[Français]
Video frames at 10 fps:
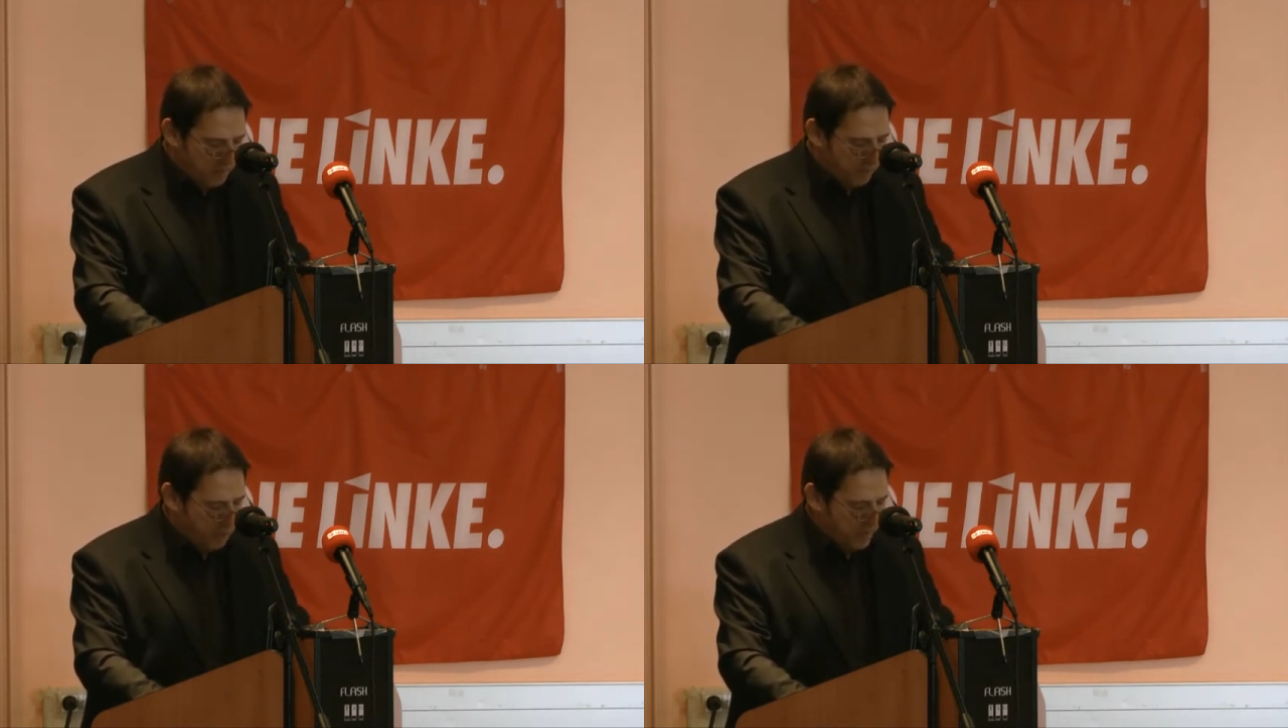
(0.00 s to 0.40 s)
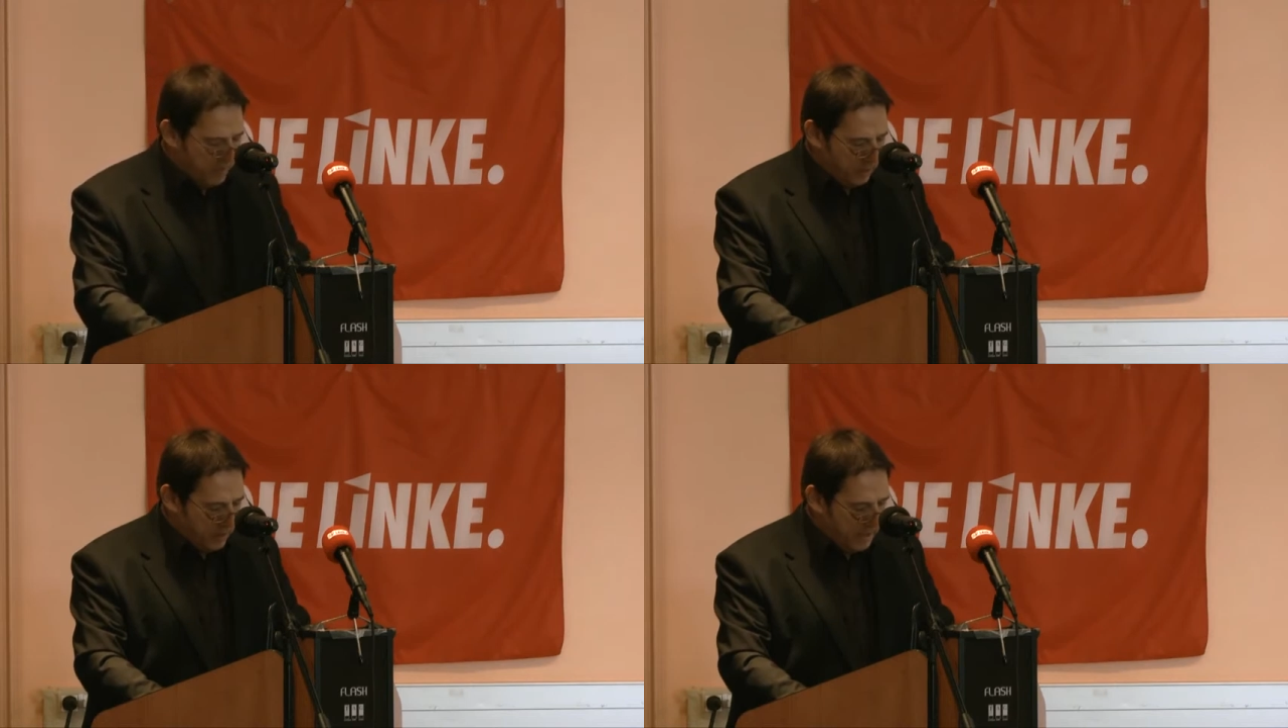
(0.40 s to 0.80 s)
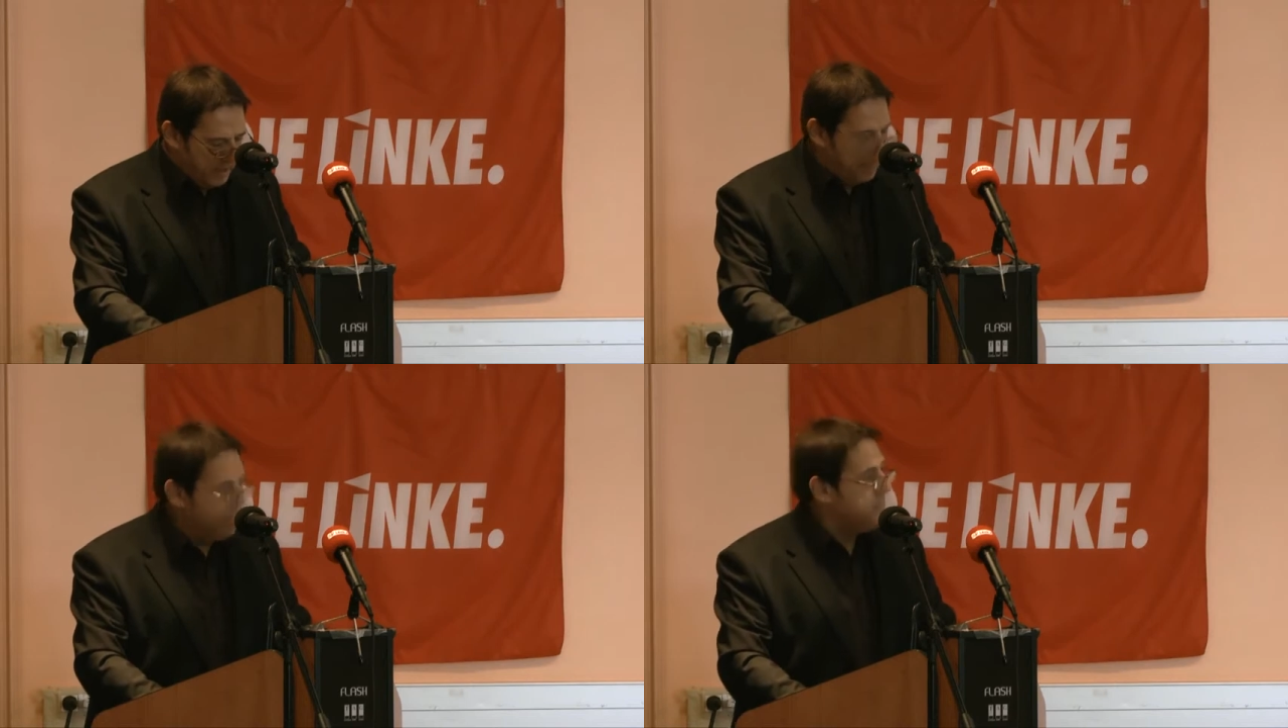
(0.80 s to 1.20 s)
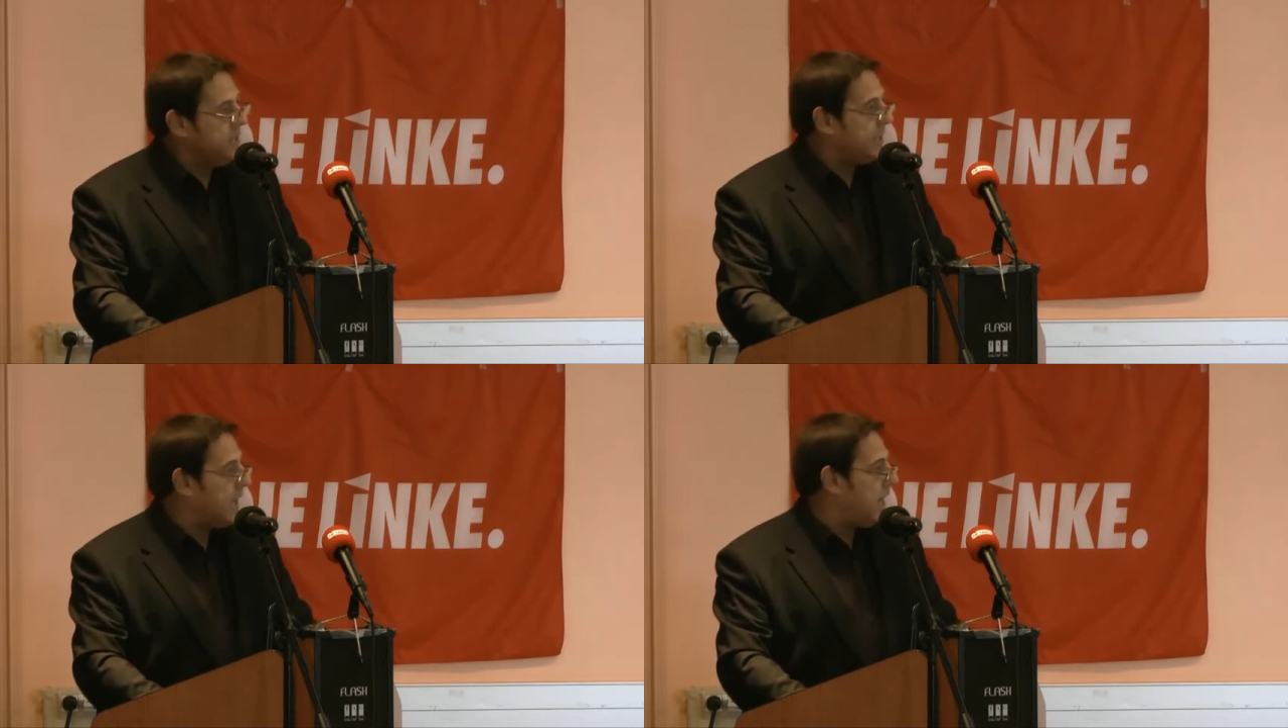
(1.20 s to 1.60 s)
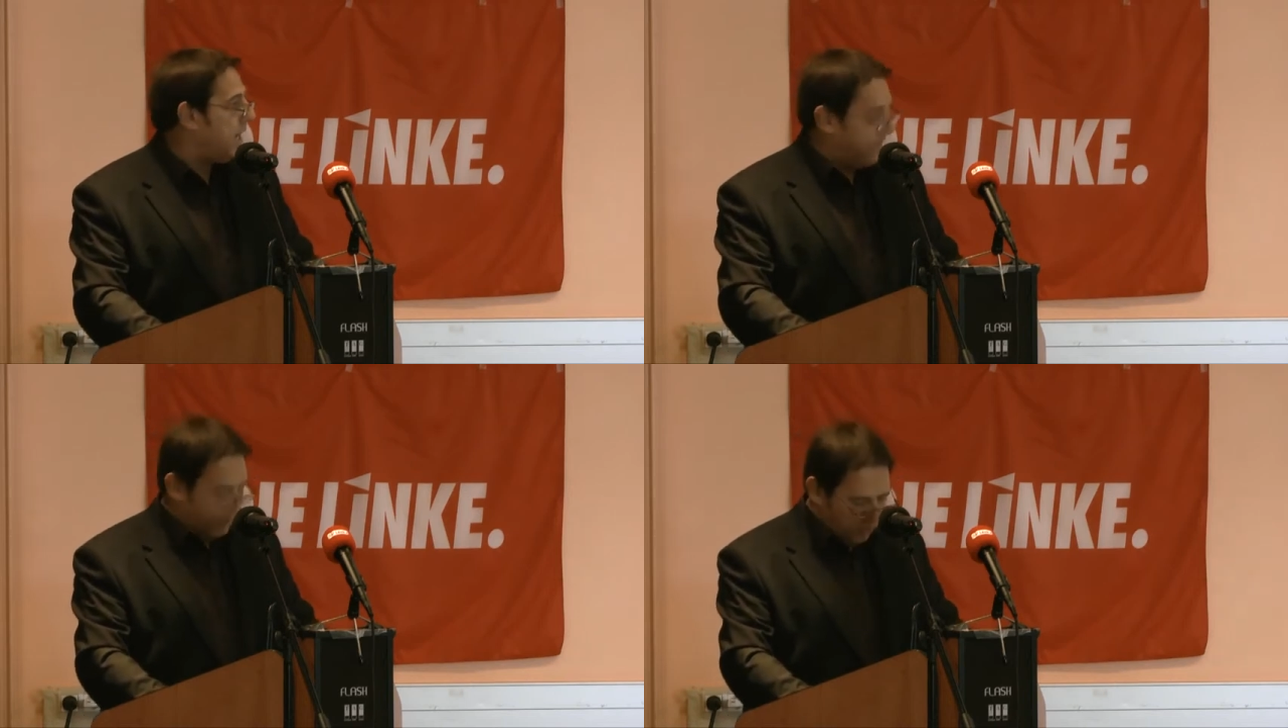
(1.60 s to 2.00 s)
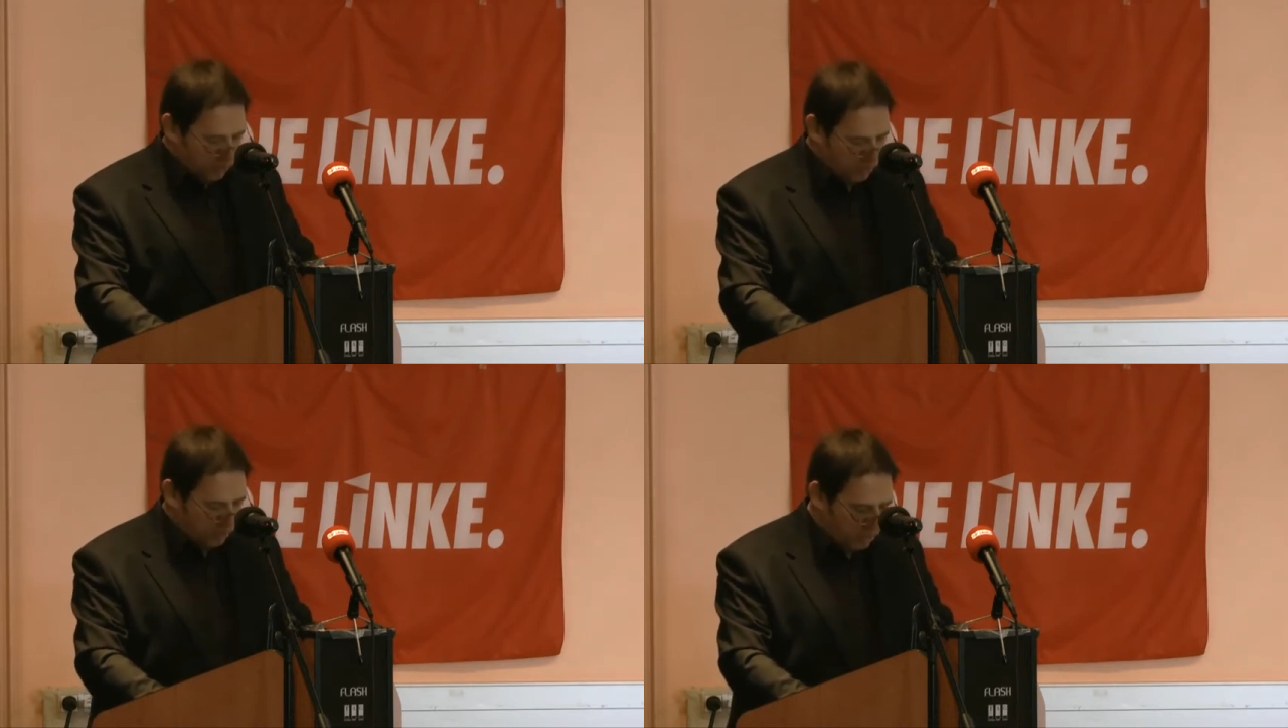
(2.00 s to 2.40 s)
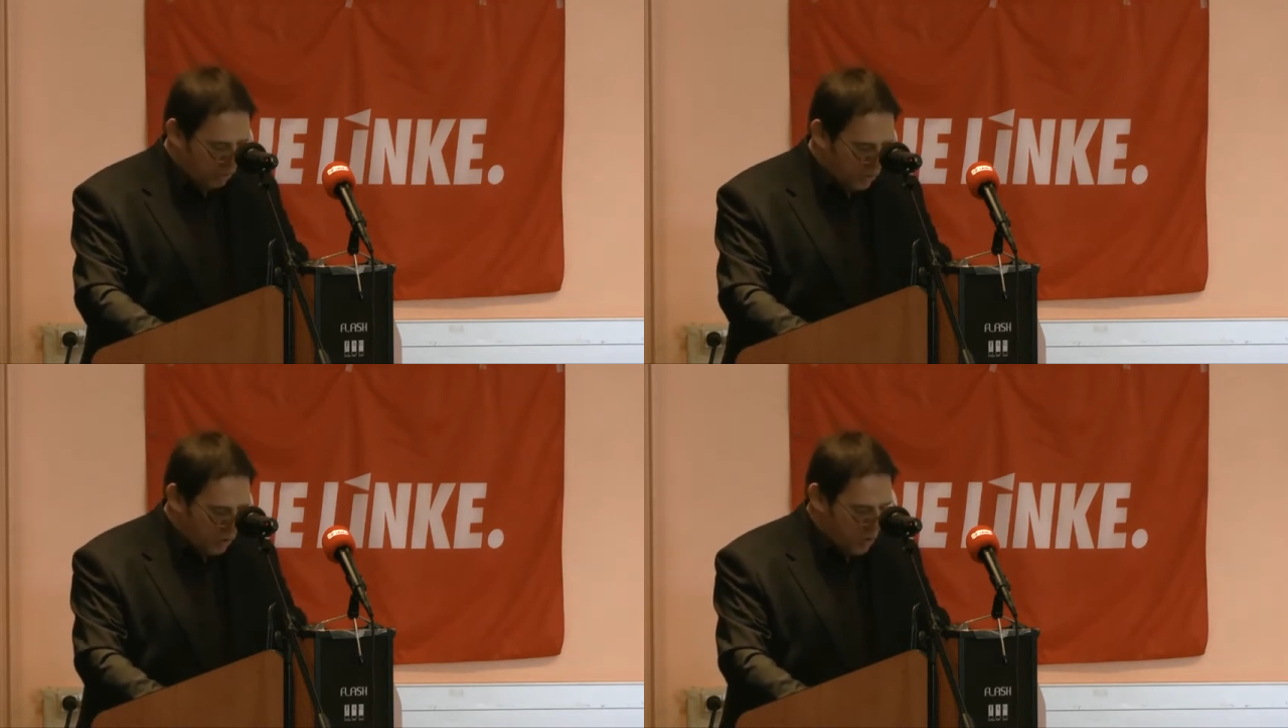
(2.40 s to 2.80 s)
pour mettre les Mittal et consorts